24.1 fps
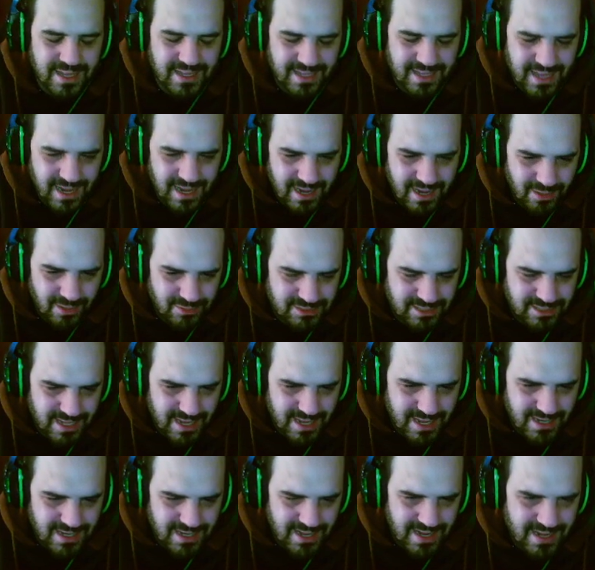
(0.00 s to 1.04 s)
quién le
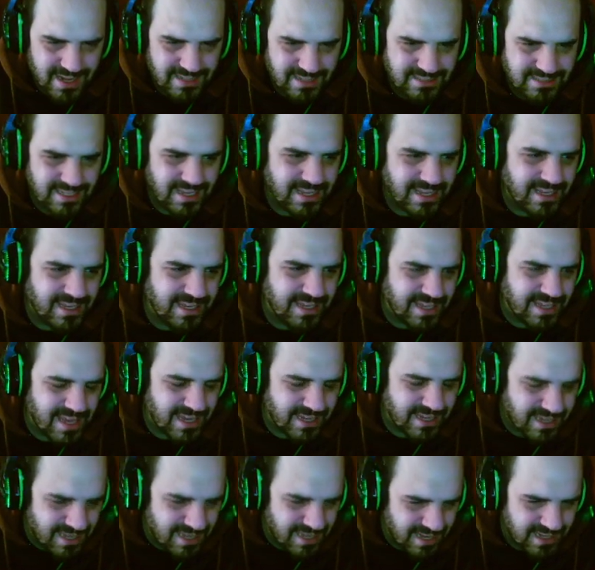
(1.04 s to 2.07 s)
gustaría que ganase y
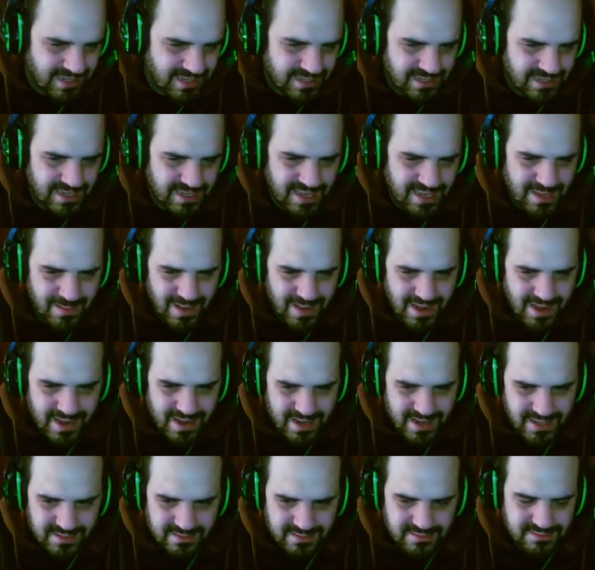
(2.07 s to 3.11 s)
quién cree que va a
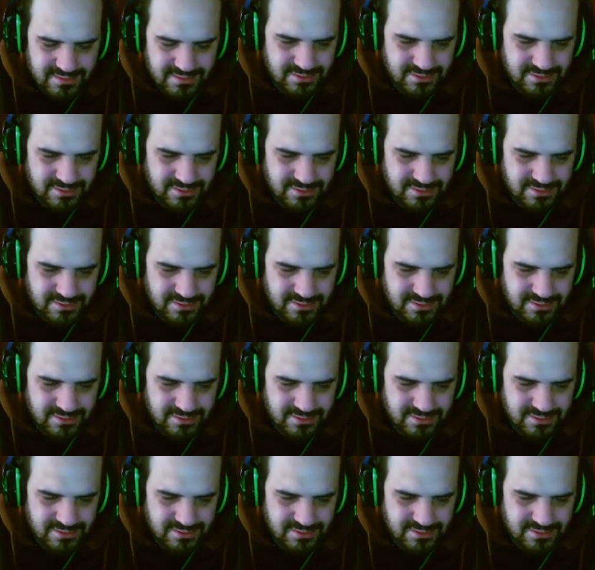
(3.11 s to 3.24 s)
ganar.